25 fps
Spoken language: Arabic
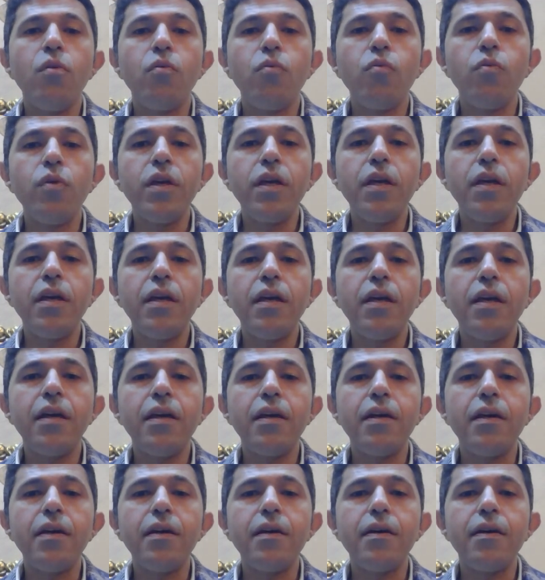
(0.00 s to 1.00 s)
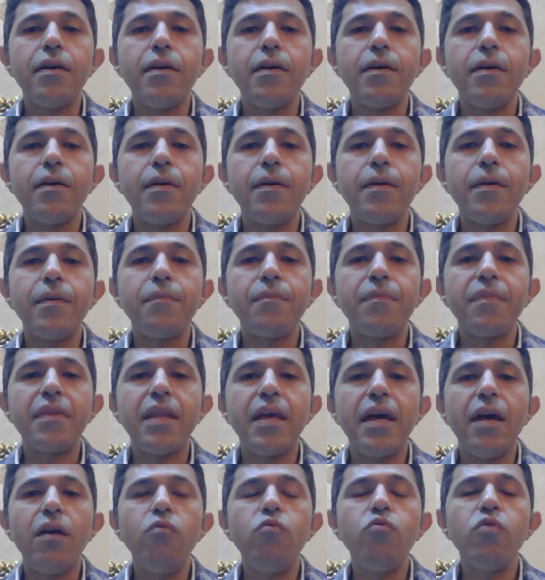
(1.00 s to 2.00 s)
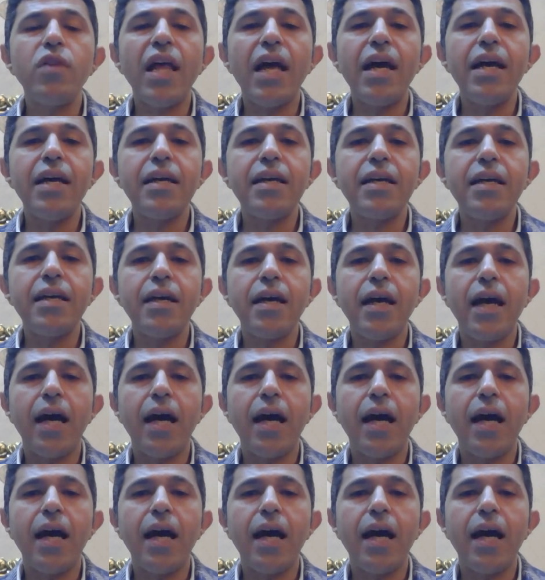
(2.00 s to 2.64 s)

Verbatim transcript: و آه، اول حاجه